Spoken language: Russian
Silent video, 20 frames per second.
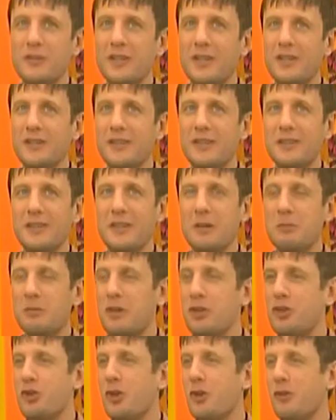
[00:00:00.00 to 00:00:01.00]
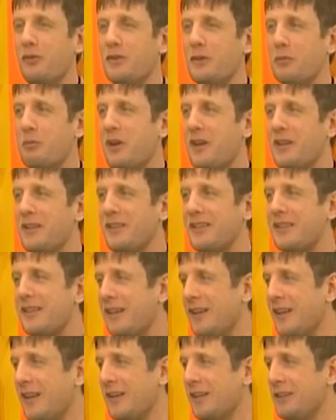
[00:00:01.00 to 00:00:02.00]
я на это не обращаю внимания.
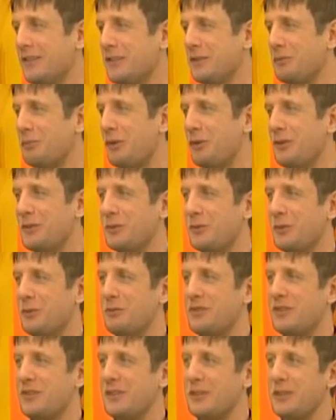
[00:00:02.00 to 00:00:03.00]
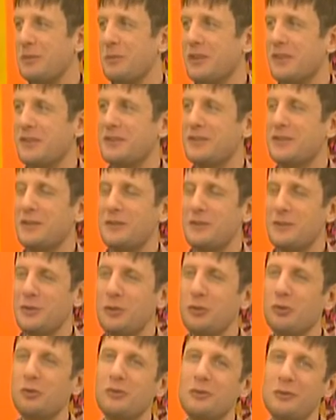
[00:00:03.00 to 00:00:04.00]
Занимаюсь своим делом,
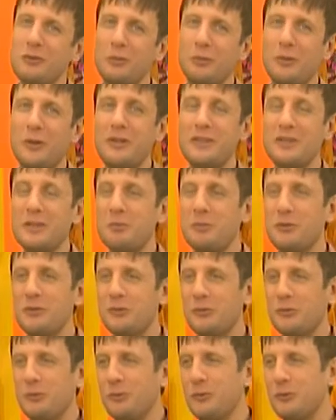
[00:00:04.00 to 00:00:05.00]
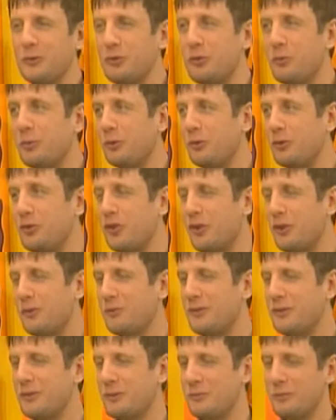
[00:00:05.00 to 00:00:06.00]
концертирую, выступаю, записываю музыку, получаю
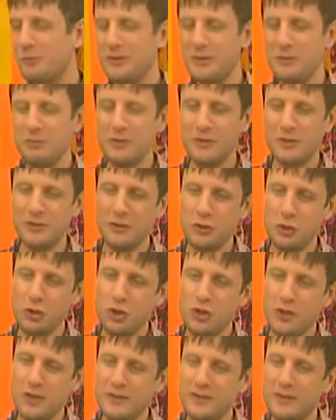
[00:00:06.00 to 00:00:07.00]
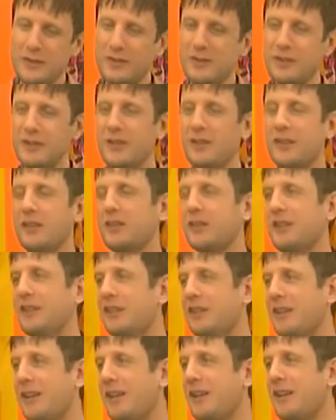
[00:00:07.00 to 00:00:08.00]
без, безмерное счастье от игры на
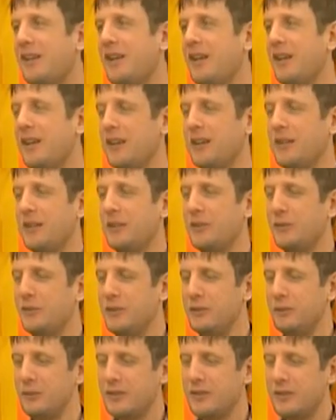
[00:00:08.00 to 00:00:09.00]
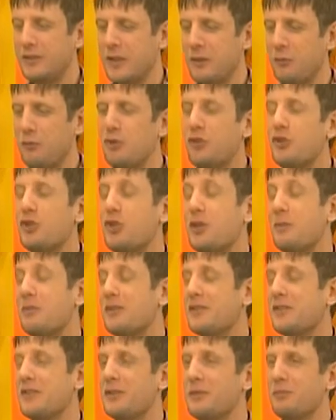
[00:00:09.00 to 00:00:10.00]
гитаре, от всего того, чем
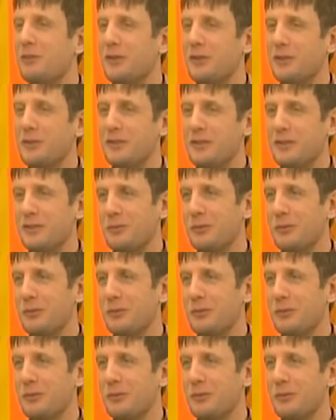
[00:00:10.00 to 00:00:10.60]
я занимаюсь. И, То